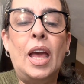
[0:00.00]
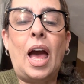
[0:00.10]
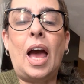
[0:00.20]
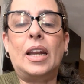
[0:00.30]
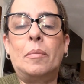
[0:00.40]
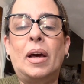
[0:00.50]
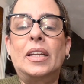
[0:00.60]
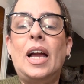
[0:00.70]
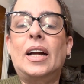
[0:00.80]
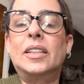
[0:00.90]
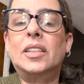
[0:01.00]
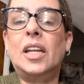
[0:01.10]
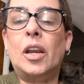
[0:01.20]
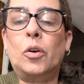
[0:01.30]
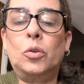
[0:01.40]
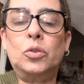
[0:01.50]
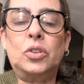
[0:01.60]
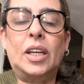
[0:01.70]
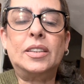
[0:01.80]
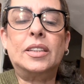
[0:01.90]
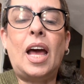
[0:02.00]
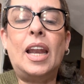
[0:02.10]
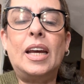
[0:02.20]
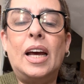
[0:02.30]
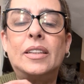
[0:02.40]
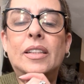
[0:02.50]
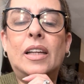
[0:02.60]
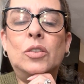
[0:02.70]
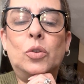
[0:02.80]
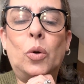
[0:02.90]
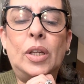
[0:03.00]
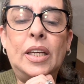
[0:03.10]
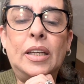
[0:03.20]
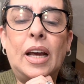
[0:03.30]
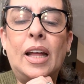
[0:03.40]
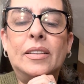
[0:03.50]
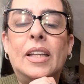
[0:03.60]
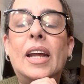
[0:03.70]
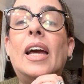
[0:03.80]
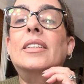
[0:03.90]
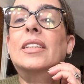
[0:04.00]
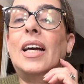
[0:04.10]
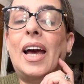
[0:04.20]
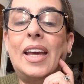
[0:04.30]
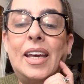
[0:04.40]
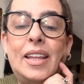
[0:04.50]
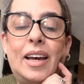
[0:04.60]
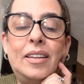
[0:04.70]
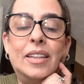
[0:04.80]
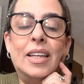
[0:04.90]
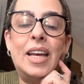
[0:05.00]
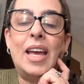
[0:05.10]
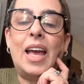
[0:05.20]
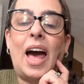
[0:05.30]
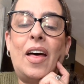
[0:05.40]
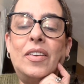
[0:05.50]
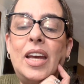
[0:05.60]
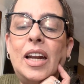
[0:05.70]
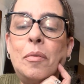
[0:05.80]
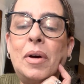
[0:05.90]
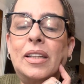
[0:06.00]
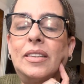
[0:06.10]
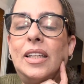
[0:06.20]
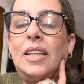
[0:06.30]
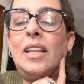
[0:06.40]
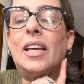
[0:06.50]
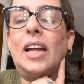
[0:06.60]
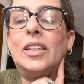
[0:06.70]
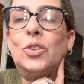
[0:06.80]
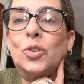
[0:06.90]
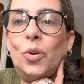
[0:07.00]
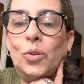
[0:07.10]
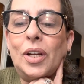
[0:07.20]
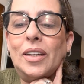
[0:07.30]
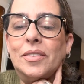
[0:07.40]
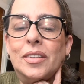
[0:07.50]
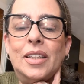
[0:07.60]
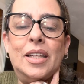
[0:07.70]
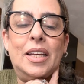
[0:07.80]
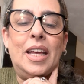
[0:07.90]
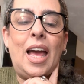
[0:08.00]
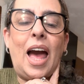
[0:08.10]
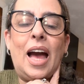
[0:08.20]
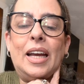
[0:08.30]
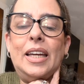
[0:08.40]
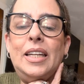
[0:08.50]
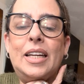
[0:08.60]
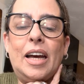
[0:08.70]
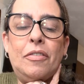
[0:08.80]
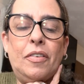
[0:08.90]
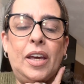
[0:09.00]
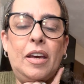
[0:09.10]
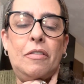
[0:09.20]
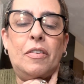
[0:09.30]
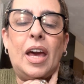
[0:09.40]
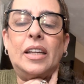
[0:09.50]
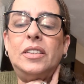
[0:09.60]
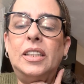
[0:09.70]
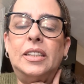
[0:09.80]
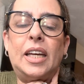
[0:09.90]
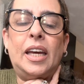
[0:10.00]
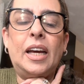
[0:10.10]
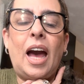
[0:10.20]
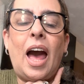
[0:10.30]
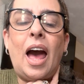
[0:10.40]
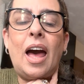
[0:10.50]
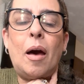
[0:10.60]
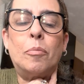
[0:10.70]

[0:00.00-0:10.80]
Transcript: Ana María Cáceres Rosas, Alejandra Antolín, Andrea Escajeda, Adriana Martínez de Arizona, Angélica FF, Angie Tega, A.A.